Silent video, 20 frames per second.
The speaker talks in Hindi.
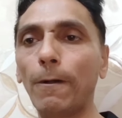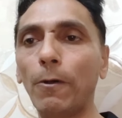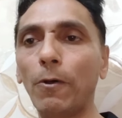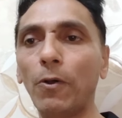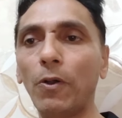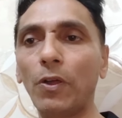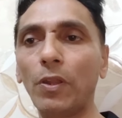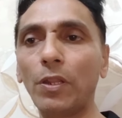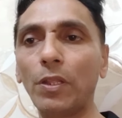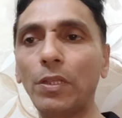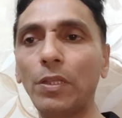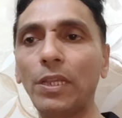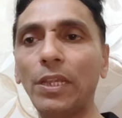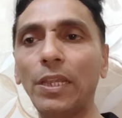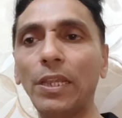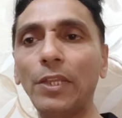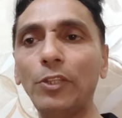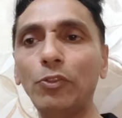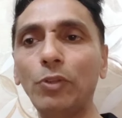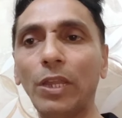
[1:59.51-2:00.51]
और
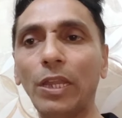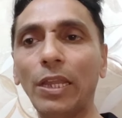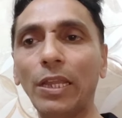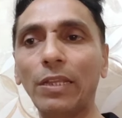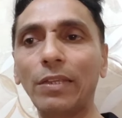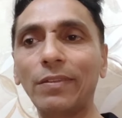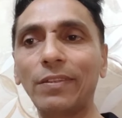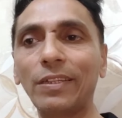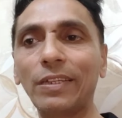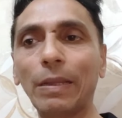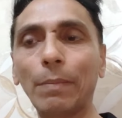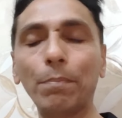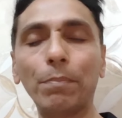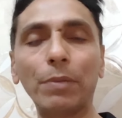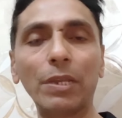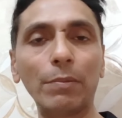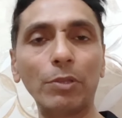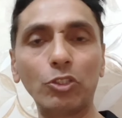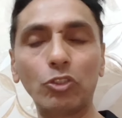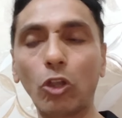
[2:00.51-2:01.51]
ये जो है किसी
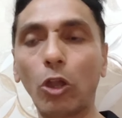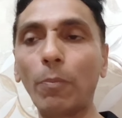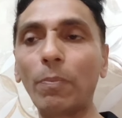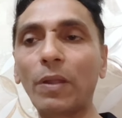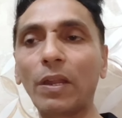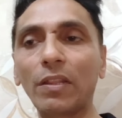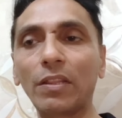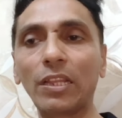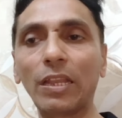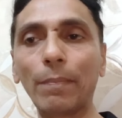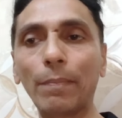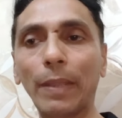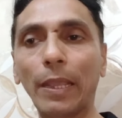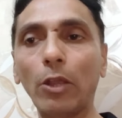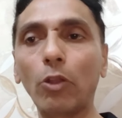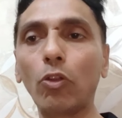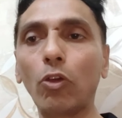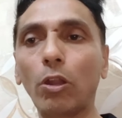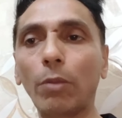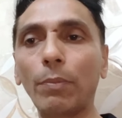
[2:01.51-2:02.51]
कंपनी में जॉब करते हैं
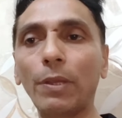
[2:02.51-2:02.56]
बेंगलोर